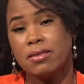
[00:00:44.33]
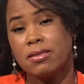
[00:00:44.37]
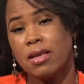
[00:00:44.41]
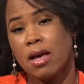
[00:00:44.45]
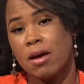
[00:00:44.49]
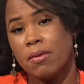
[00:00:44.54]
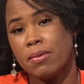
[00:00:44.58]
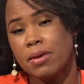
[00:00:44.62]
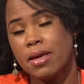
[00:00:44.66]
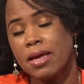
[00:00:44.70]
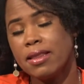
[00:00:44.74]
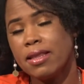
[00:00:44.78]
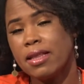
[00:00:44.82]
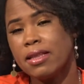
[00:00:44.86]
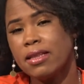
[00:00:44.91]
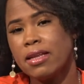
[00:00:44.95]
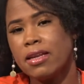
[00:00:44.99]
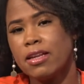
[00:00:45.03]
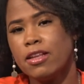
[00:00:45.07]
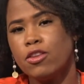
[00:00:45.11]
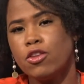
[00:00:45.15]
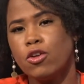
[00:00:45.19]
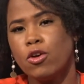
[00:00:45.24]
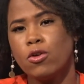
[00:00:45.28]
se habían
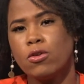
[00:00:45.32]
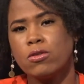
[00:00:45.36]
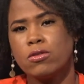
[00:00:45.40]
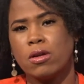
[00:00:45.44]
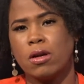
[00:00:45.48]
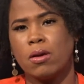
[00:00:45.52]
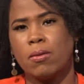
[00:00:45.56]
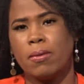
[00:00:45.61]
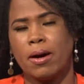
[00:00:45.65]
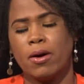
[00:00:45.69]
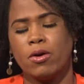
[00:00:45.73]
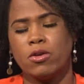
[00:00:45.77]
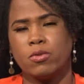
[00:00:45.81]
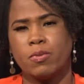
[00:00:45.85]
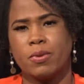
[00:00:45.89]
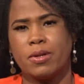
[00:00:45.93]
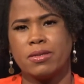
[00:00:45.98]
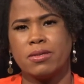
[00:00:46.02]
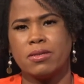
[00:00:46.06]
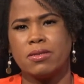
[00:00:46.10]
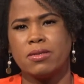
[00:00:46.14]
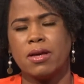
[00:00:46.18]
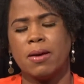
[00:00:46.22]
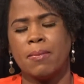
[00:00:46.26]
detenido los trabajos
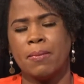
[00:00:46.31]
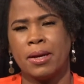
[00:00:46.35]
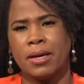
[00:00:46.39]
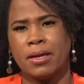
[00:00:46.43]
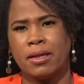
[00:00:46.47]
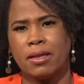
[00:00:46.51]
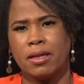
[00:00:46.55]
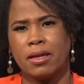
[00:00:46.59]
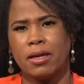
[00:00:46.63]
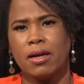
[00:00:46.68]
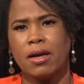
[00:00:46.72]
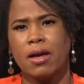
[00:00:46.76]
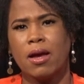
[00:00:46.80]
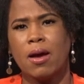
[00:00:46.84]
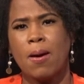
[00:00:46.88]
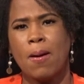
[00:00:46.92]
precisamente